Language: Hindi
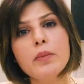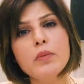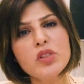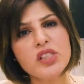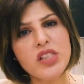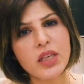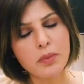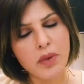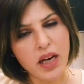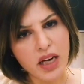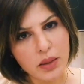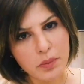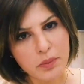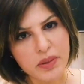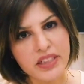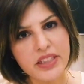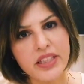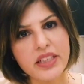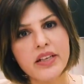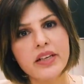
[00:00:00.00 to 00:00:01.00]
मुसलमान
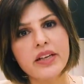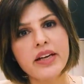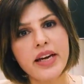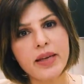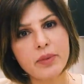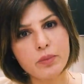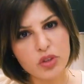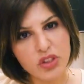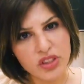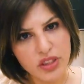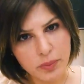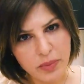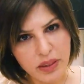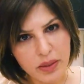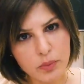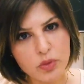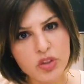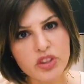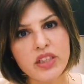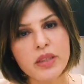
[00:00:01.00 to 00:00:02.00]
भी थे गैर मुसलम
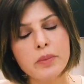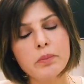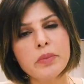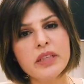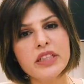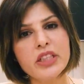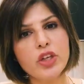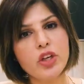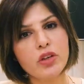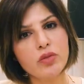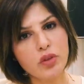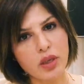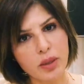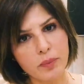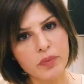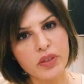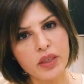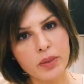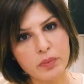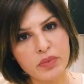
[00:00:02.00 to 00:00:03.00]
मुस्लिम भी थे और वो
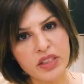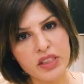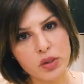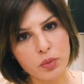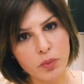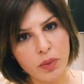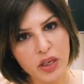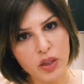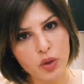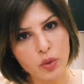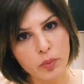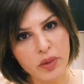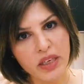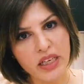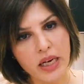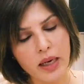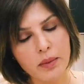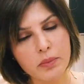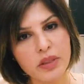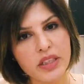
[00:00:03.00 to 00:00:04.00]
अपनी अपनी ज़ुबानों में
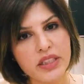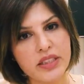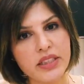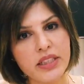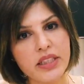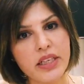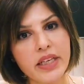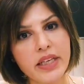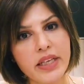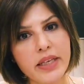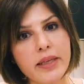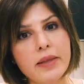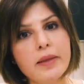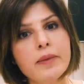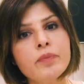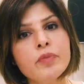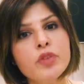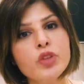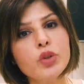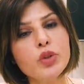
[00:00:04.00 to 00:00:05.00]
काम करते रहे
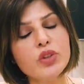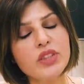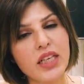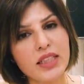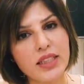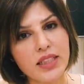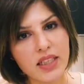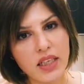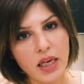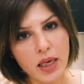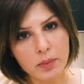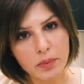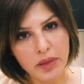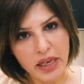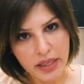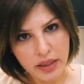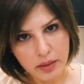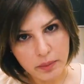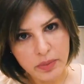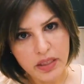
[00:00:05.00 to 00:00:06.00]
जो ज़्यादा काम
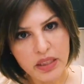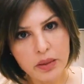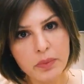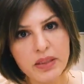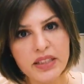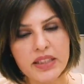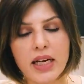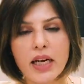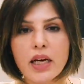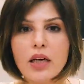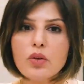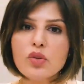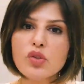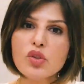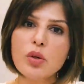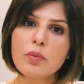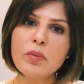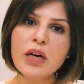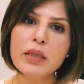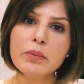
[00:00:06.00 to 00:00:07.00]
अरबिक में था
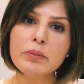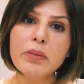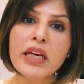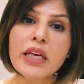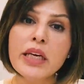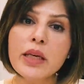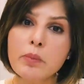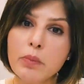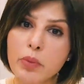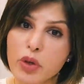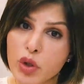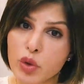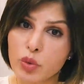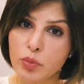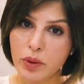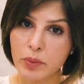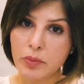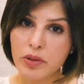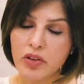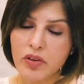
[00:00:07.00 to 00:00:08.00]
उसको बाद में हिब्रू
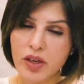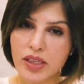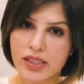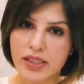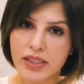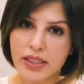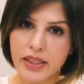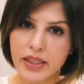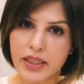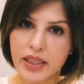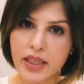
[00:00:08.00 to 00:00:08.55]
में भी ट्रांसलेट